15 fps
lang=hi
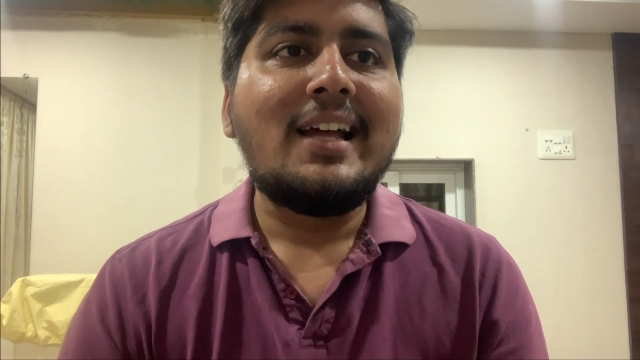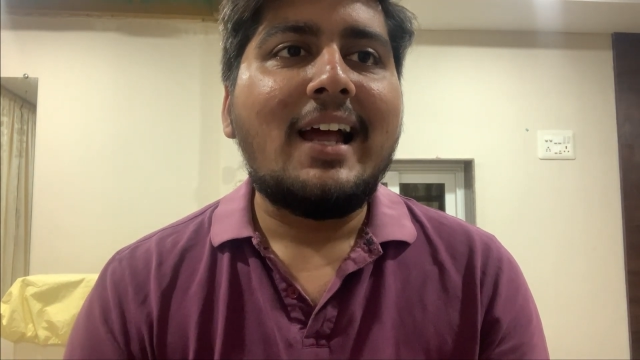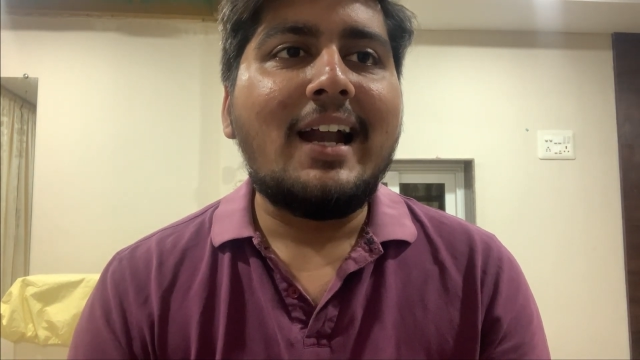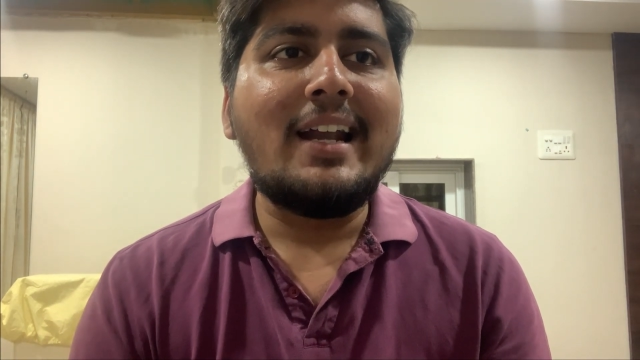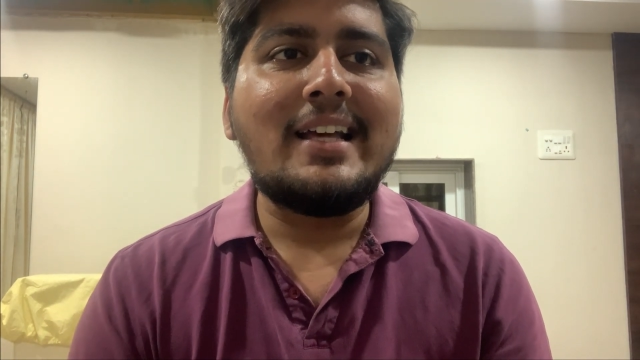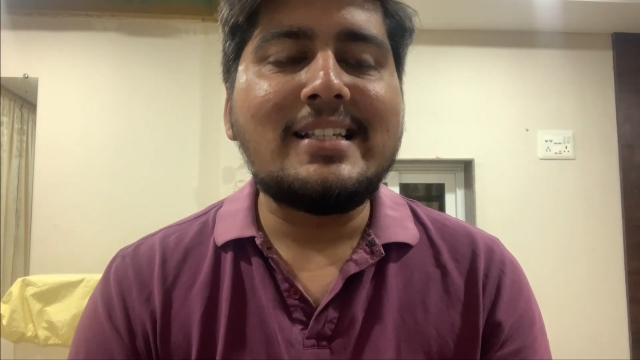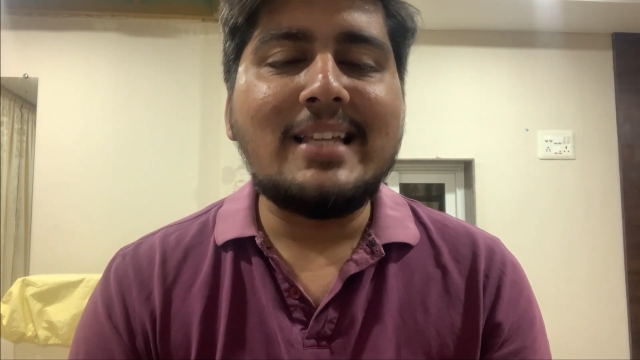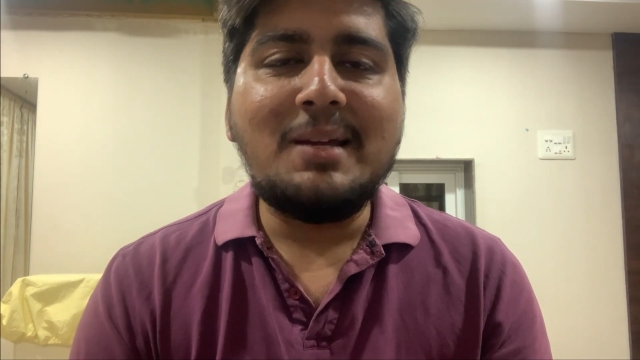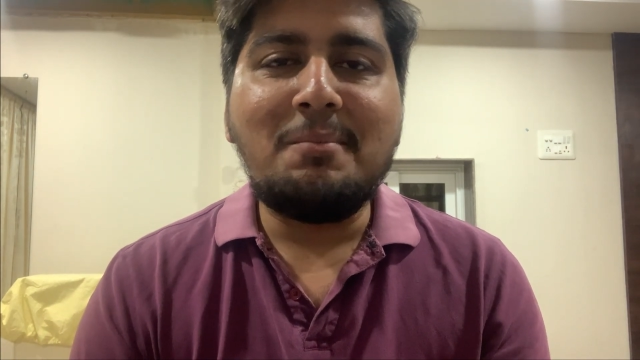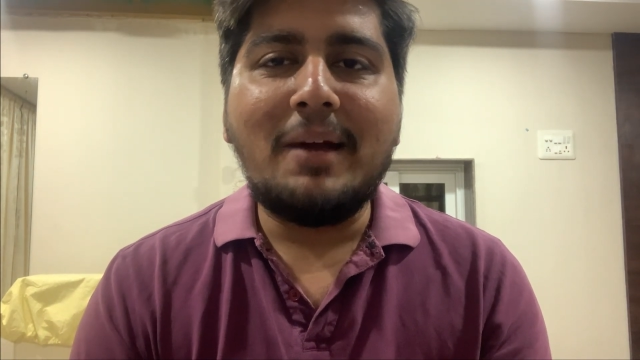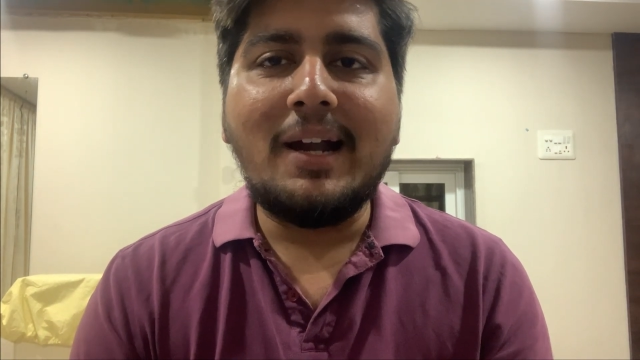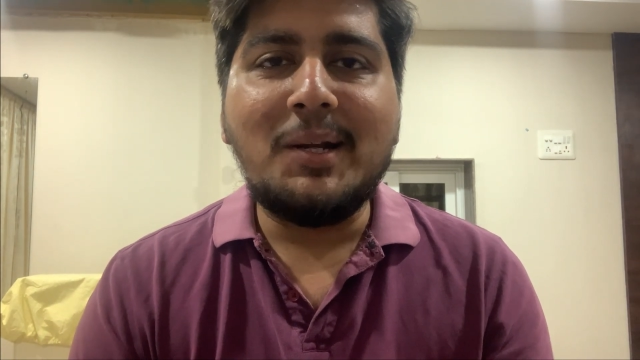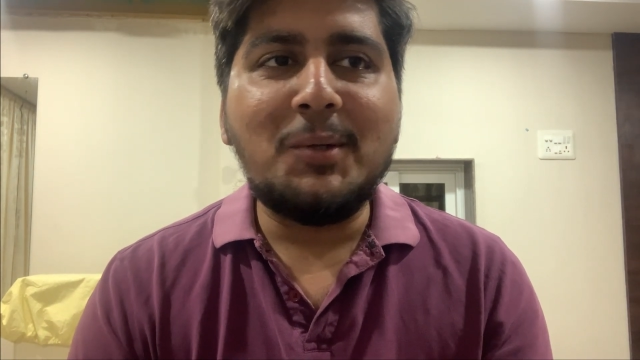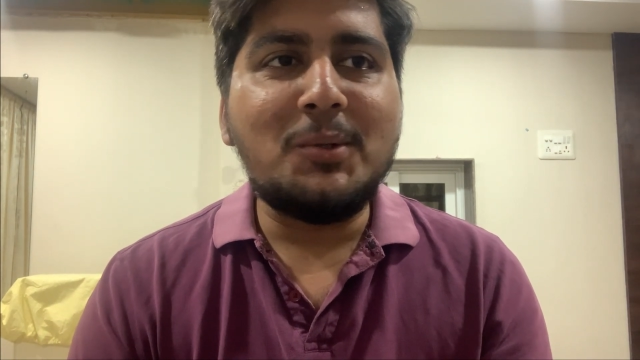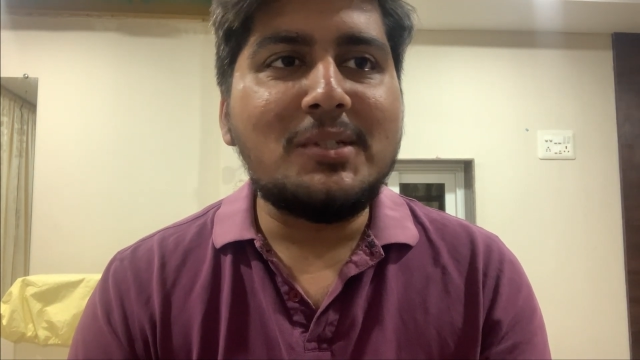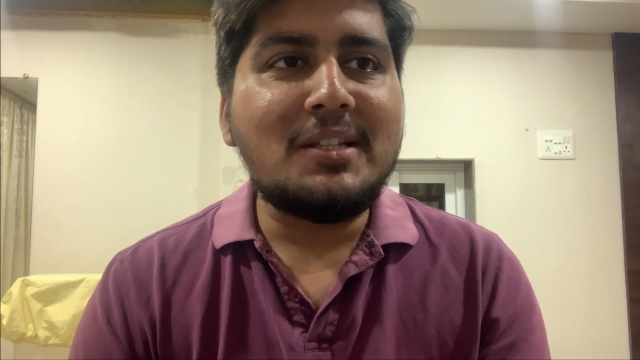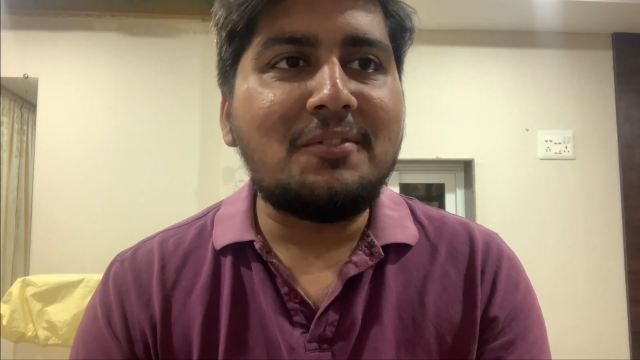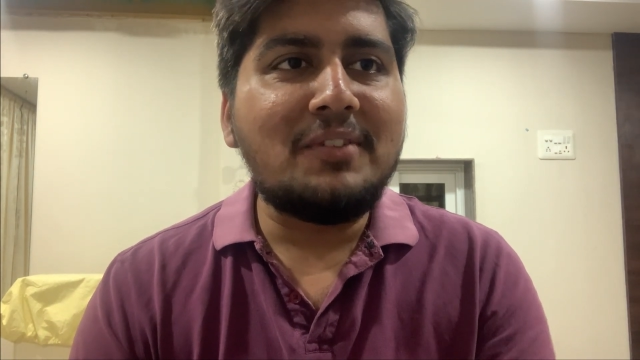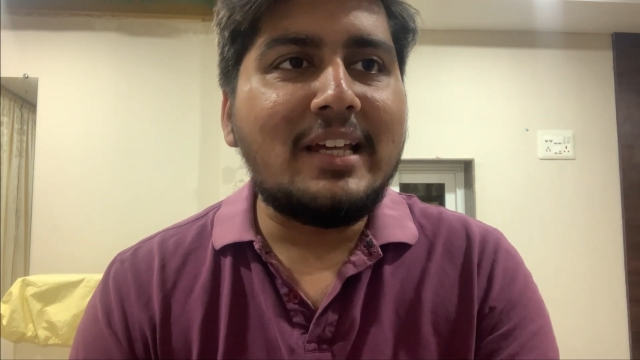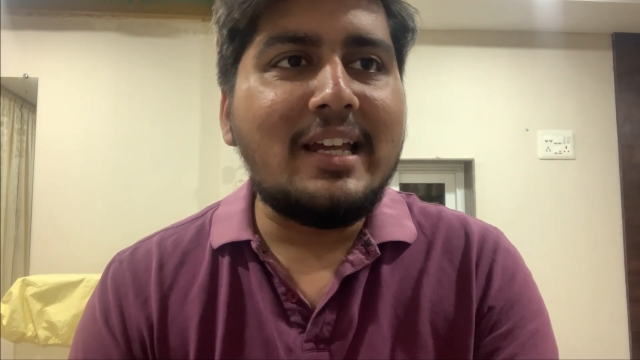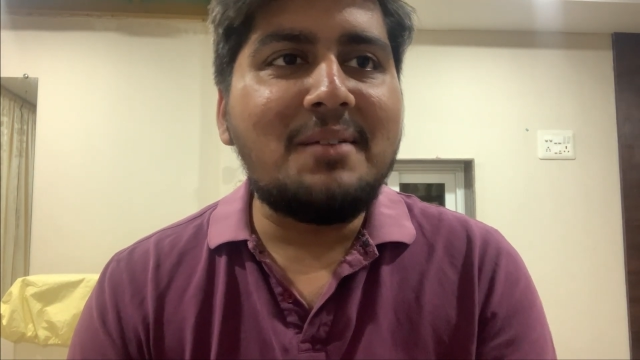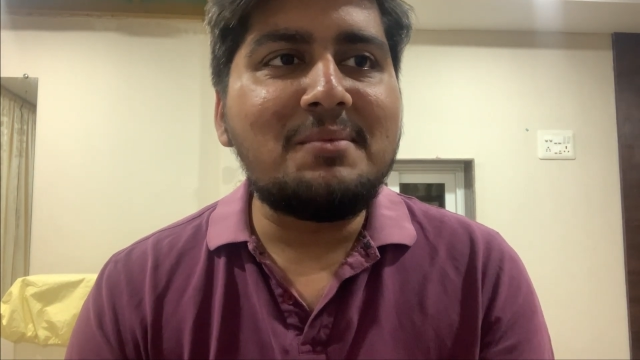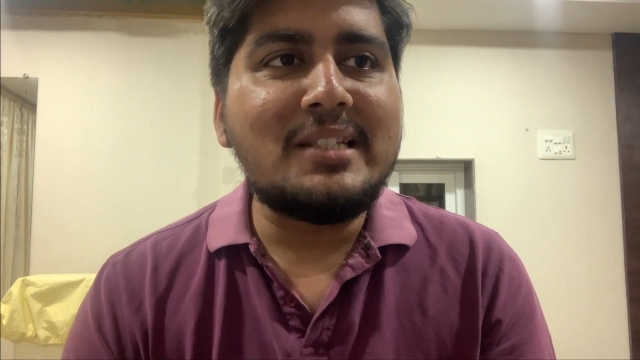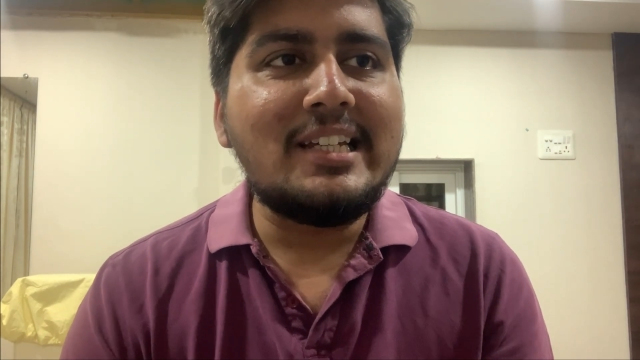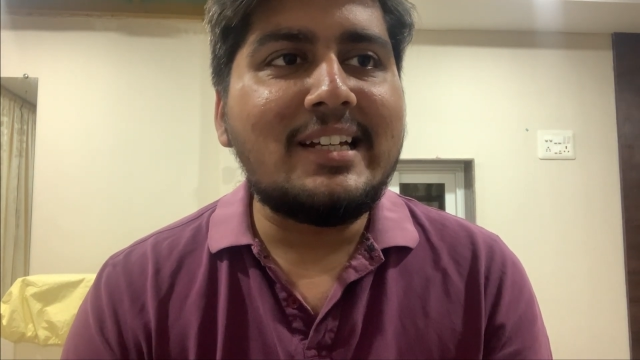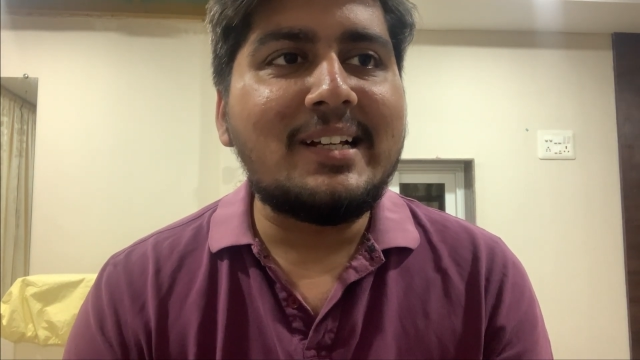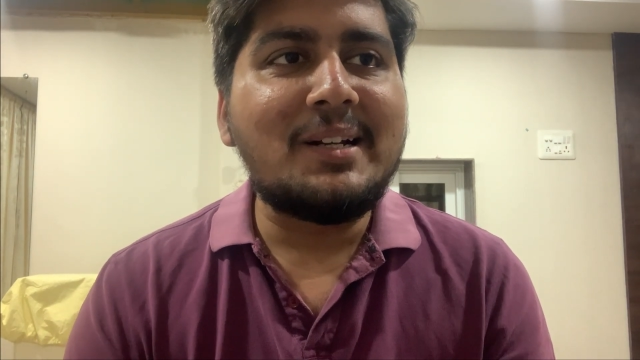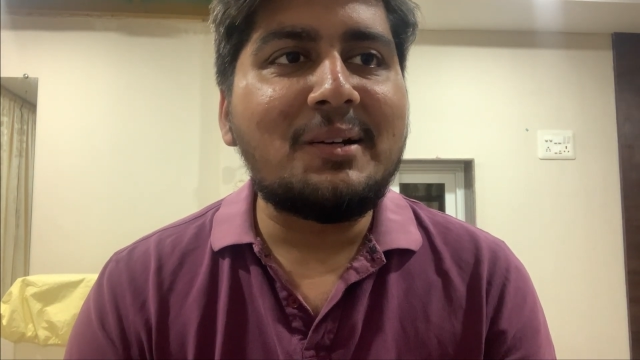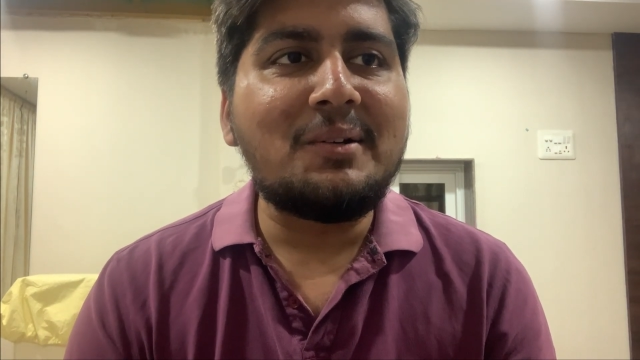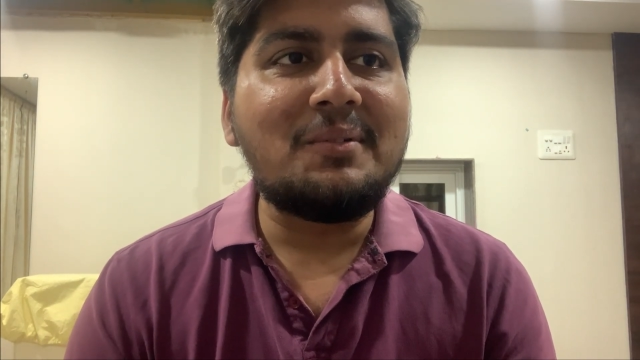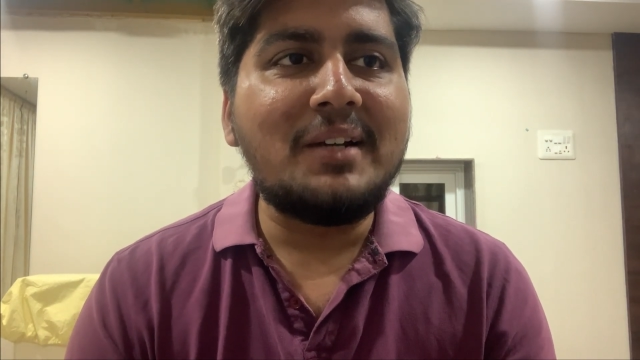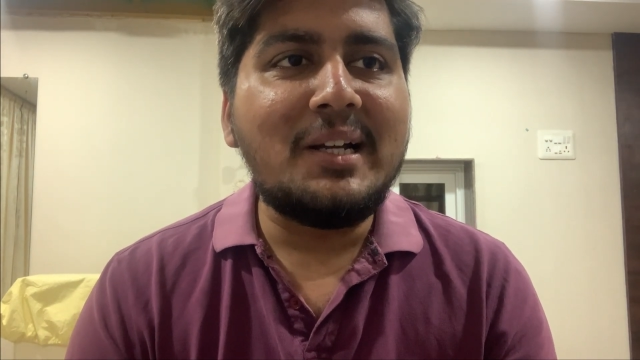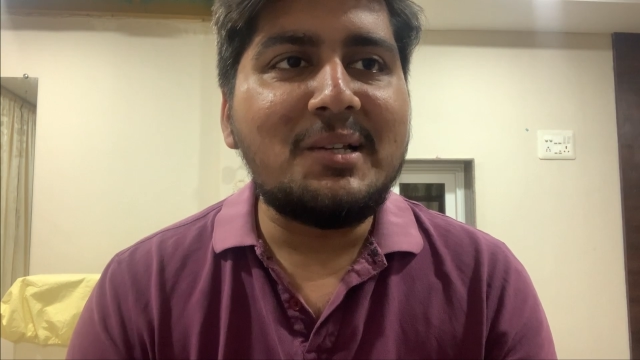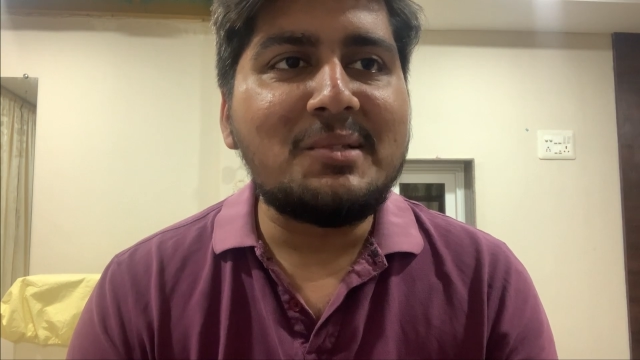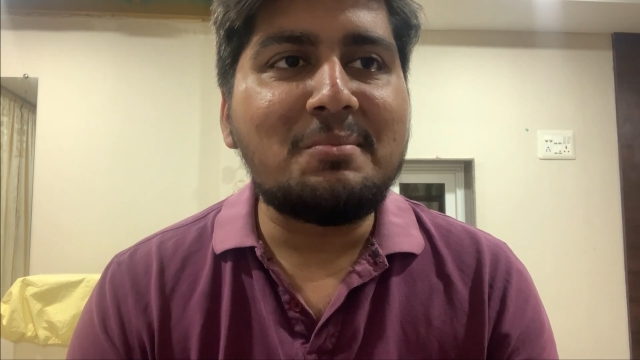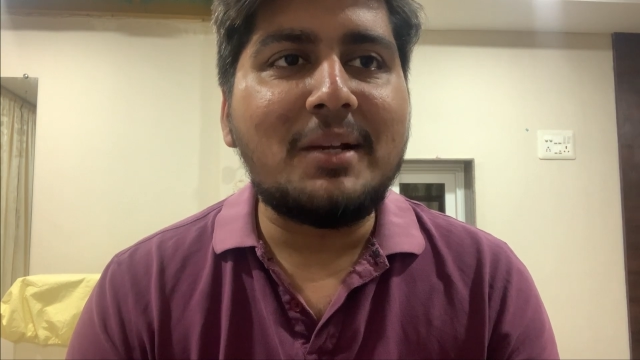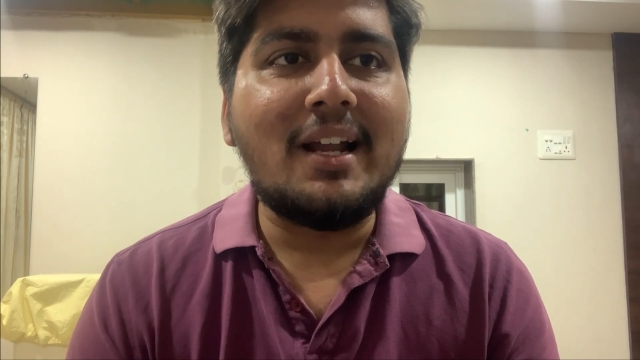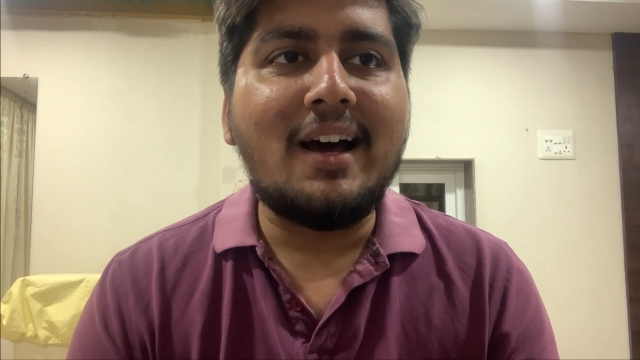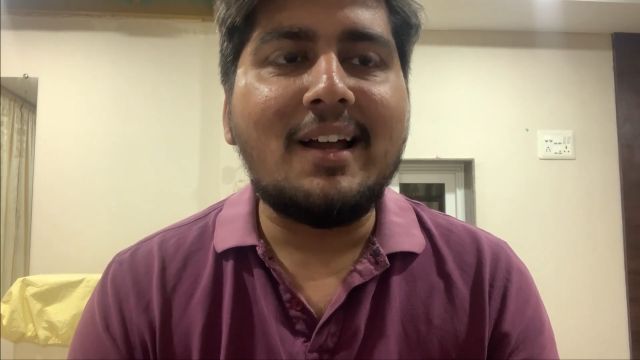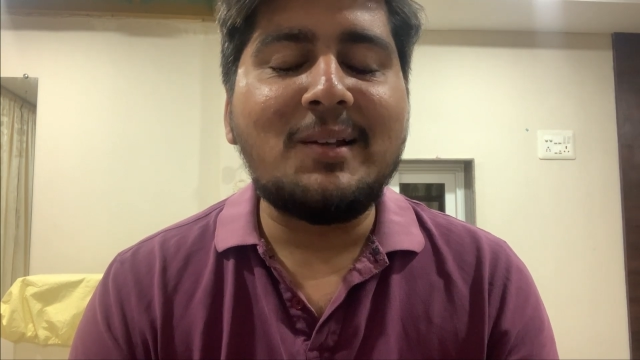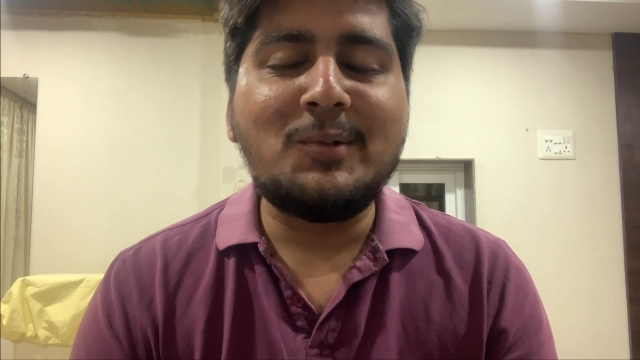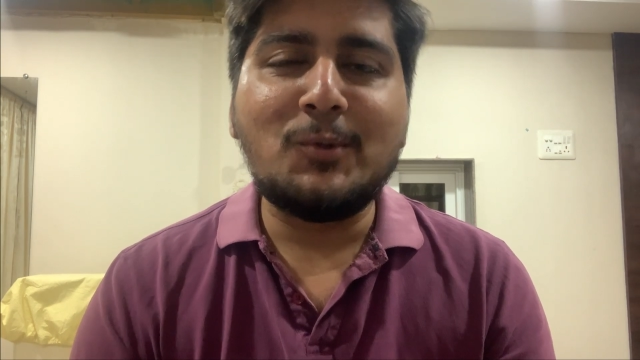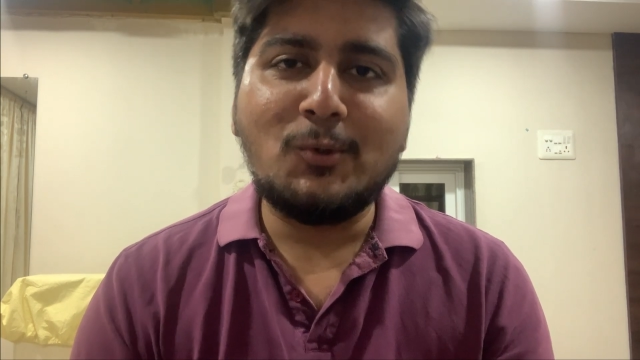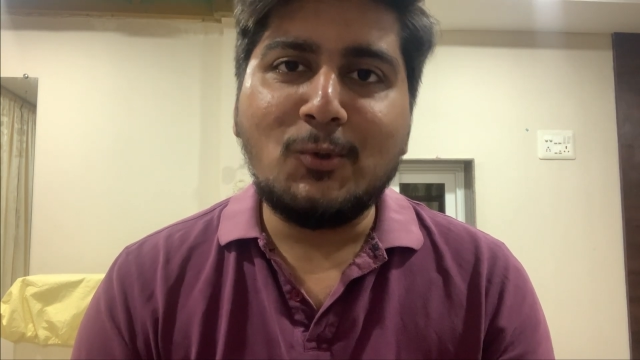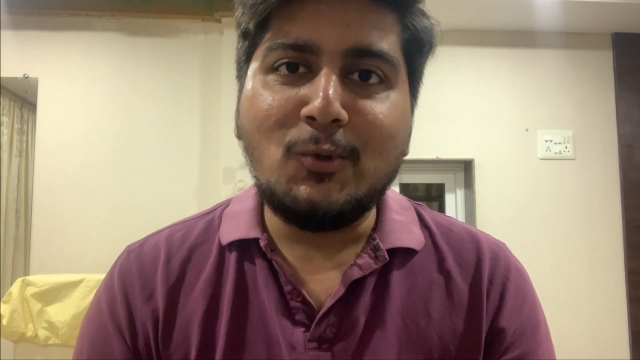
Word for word: एंड ऐसे ही बैठे हो सिर्फ गेम्स ही खेल रहे हो वीडियोज़ बना रहे हो